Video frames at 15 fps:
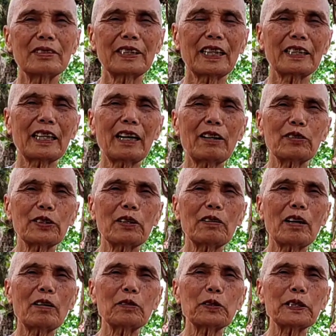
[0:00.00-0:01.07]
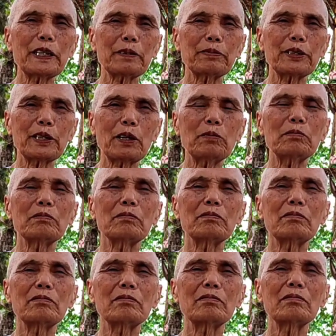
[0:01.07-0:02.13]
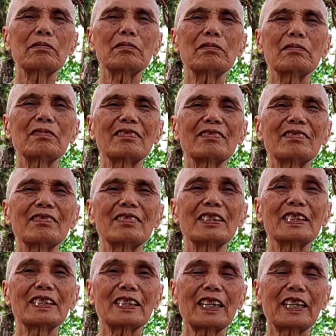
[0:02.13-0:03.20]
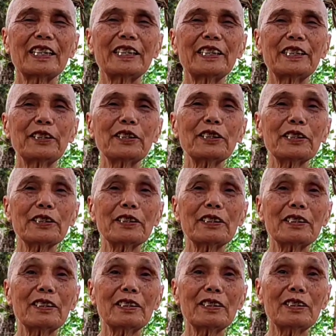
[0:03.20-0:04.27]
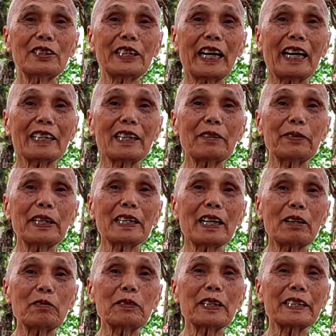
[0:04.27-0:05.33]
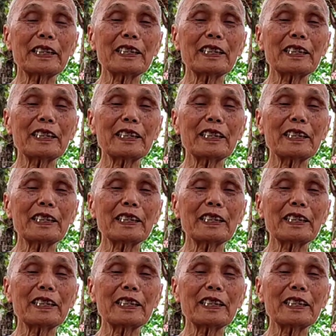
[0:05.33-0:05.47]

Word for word: chừng nào châu âu nó dẹp xong thì nó nó tràn ra biển đông là